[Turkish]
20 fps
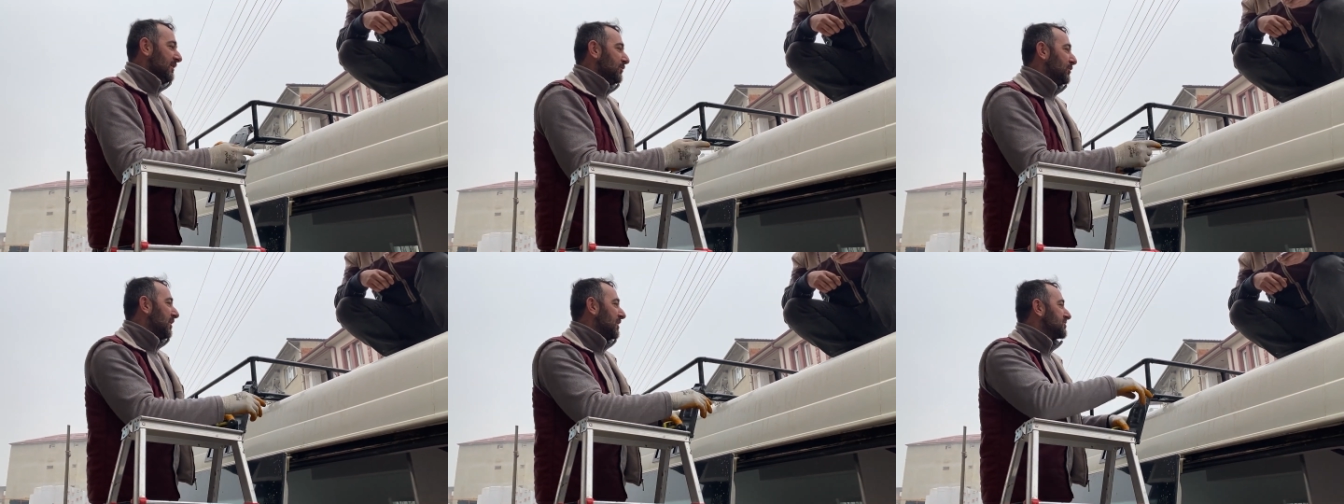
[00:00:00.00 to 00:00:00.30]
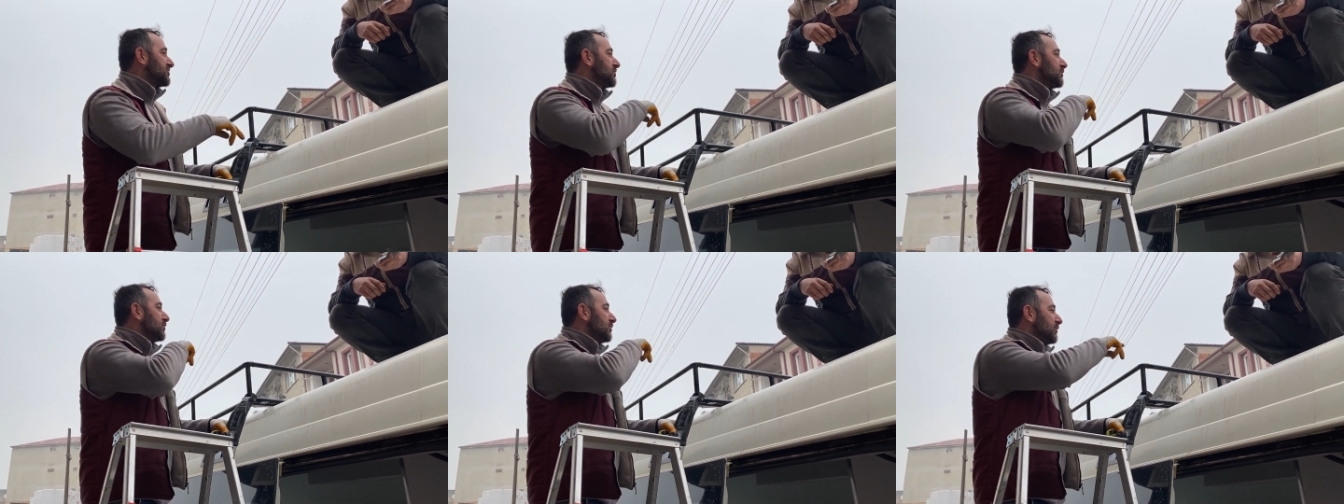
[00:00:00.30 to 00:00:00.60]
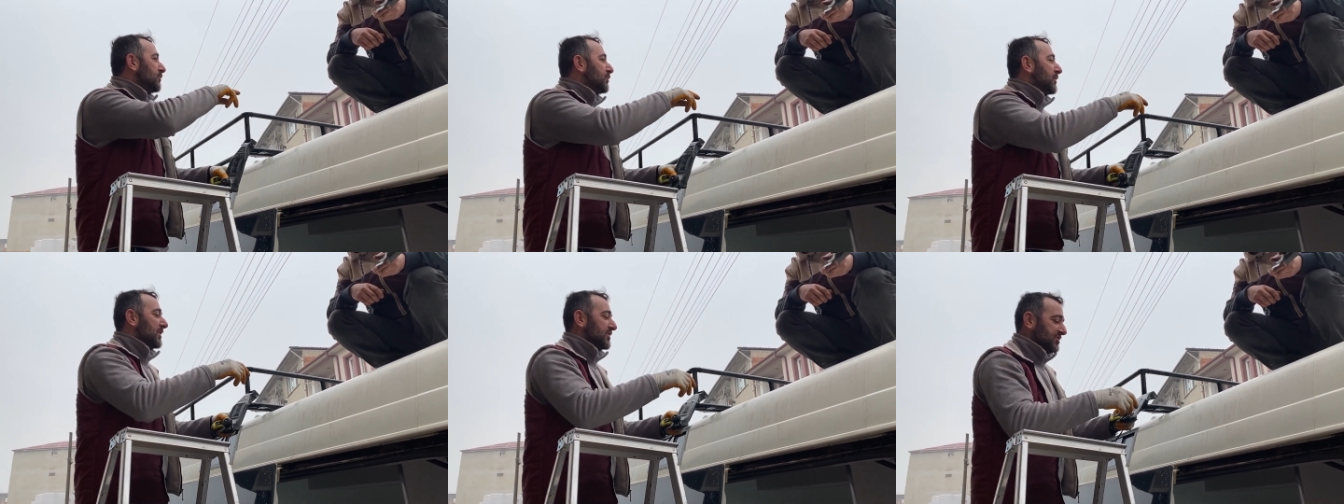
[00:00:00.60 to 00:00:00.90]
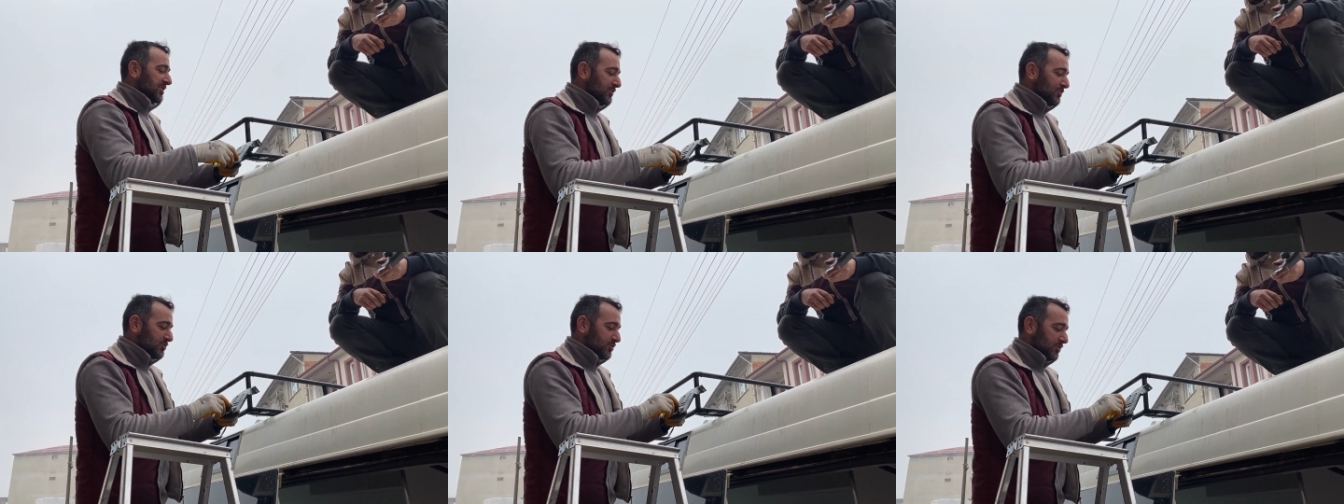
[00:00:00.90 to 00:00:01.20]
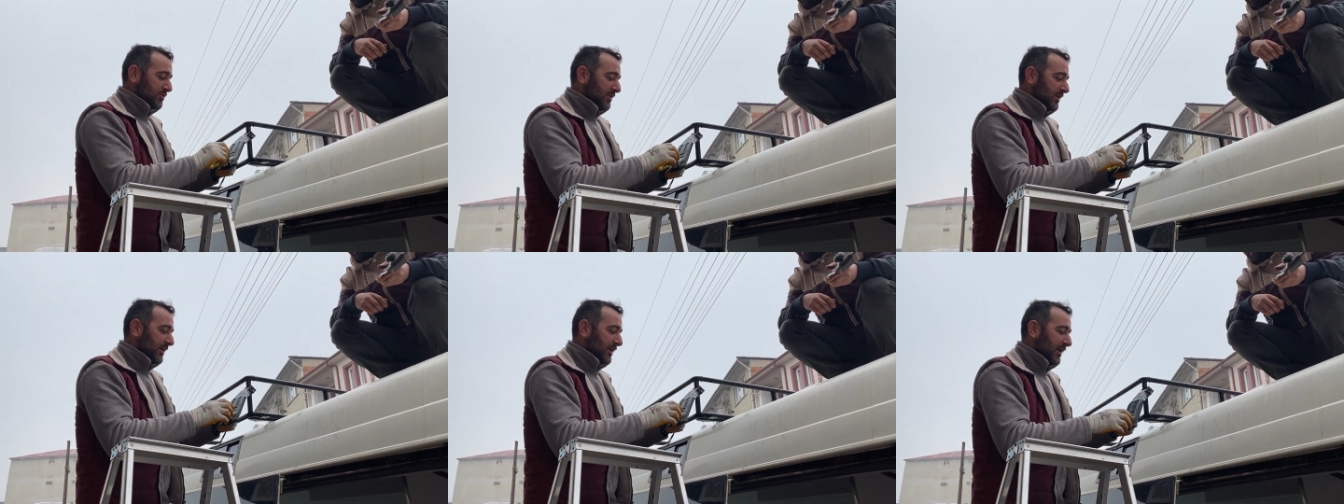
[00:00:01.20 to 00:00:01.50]
Parça koyup parçanın
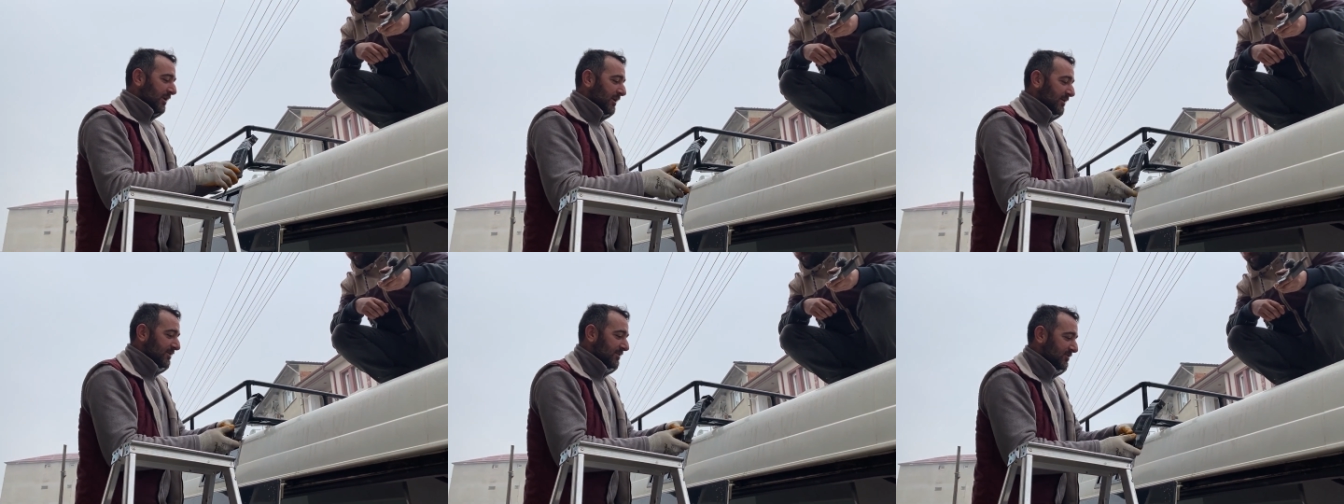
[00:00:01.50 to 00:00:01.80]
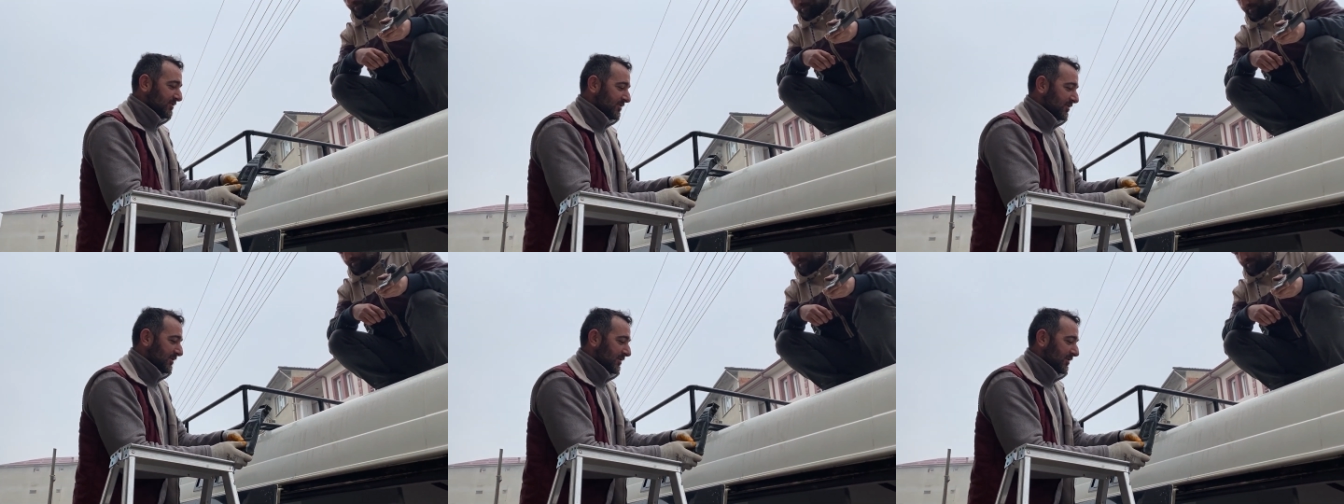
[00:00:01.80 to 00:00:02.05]
üstünde kaynatırız.